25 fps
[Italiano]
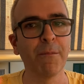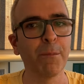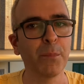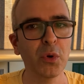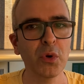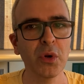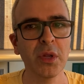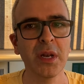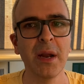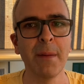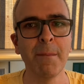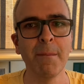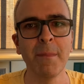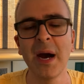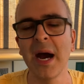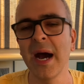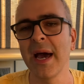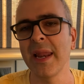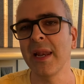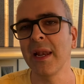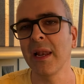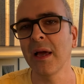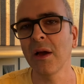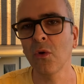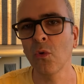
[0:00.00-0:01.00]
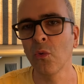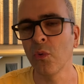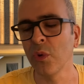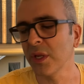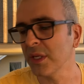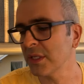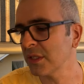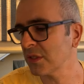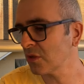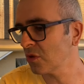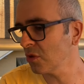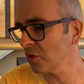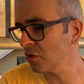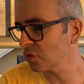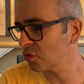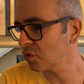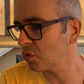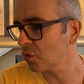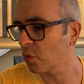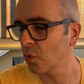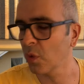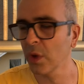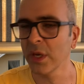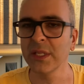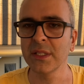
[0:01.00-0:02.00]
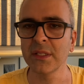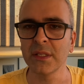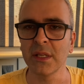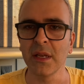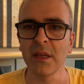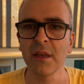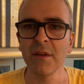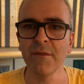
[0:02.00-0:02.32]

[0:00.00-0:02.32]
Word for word: programmare l'acquisto su queste